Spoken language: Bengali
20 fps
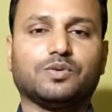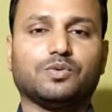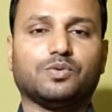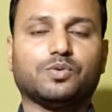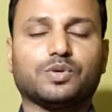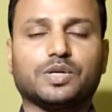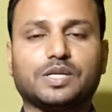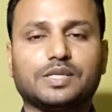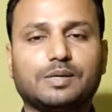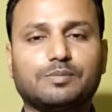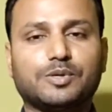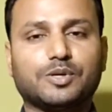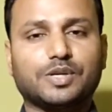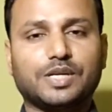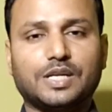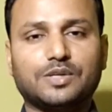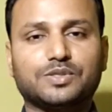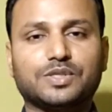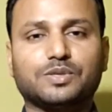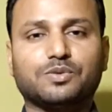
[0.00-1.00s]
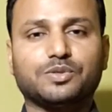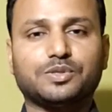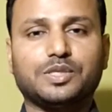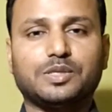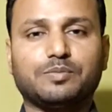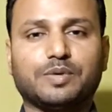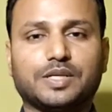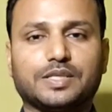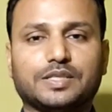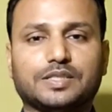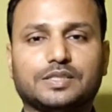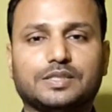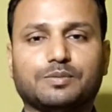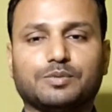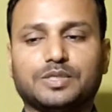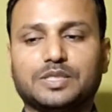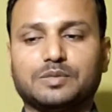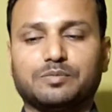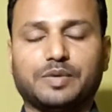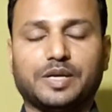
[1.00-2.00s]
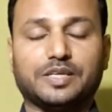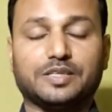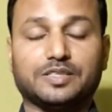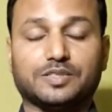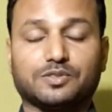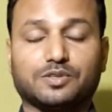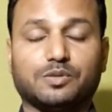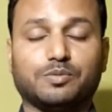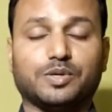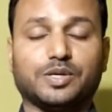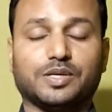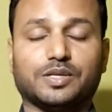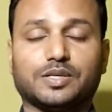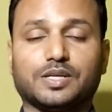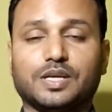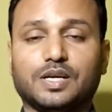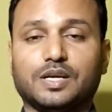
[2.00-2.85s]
ওগুলো নিয়ে আমরা ওখানে আলোচনা করতেই পারি যেমন ইনভেন্ট ডিসকভার